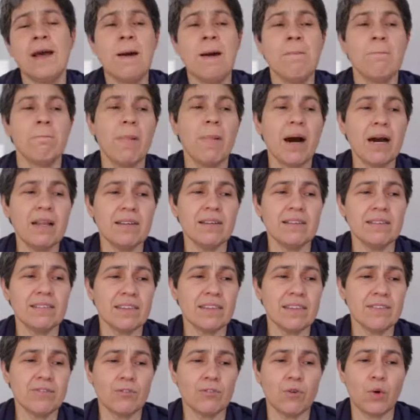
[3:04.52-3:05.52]

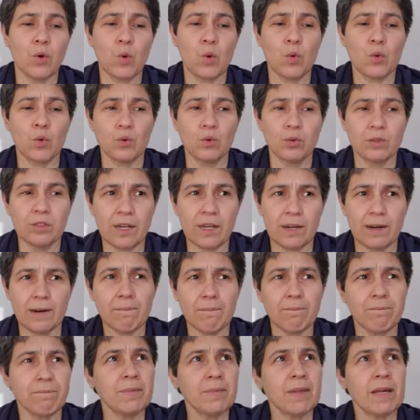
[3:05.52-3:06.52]
Maalesef
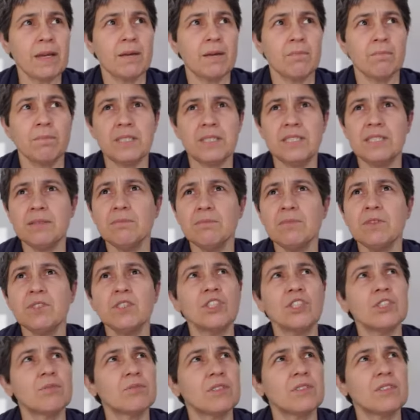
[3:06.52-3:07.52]
okulda bizim
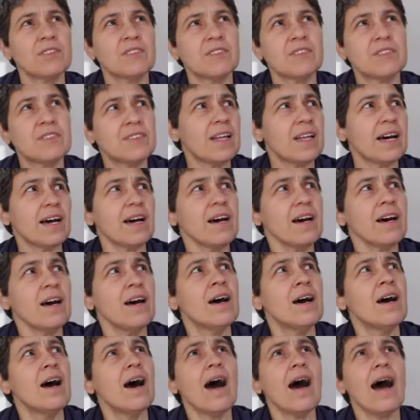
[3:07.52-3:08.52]
dışımızda
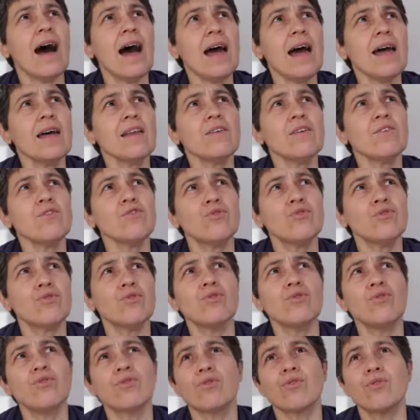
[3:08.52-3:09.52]
her
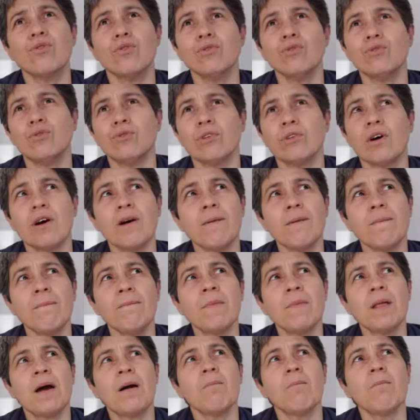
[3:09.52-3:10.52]
türlü konuda
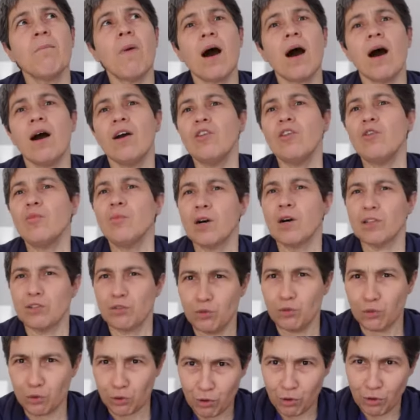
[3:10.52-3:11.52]

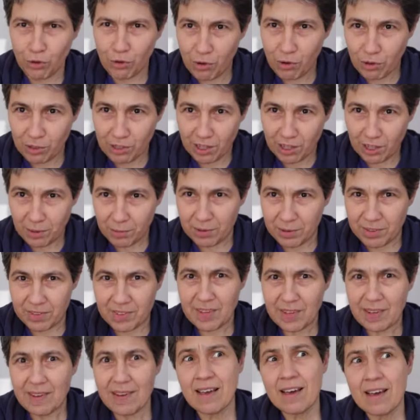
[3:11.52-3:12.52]
malumat yüklüyorlar
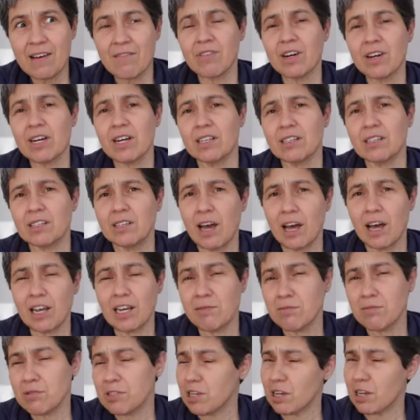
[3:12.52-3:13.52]
bize fakat
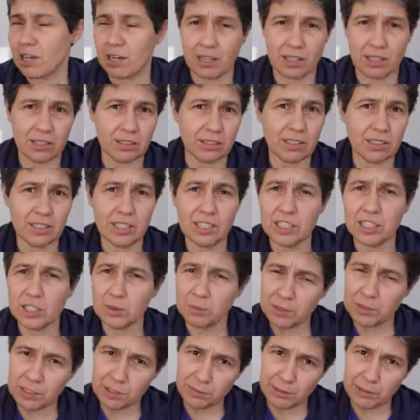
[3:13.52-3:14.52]
kendimiz hakkında
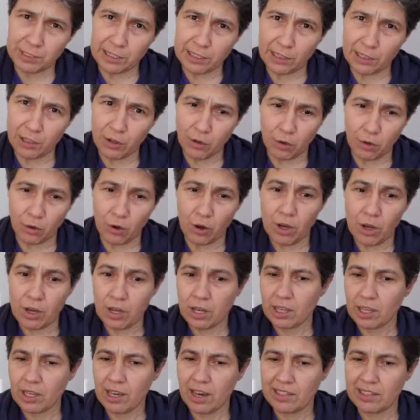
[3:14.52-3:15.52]
hiçbir bilgi yok.
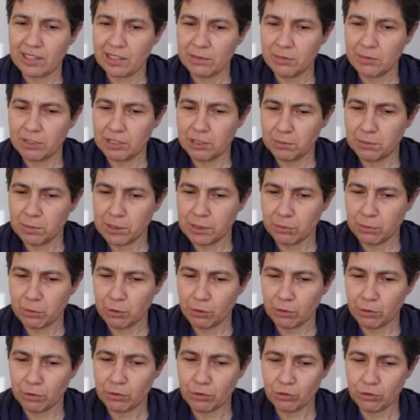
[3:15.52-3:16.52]
Kendimizi
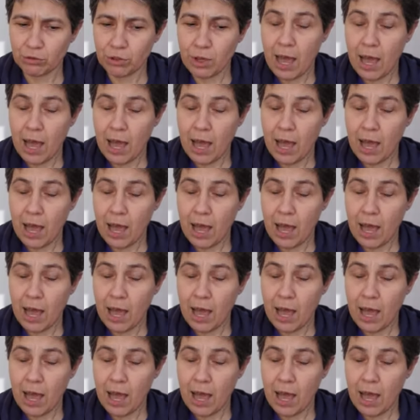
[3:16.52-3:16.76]
bilmiyoruz.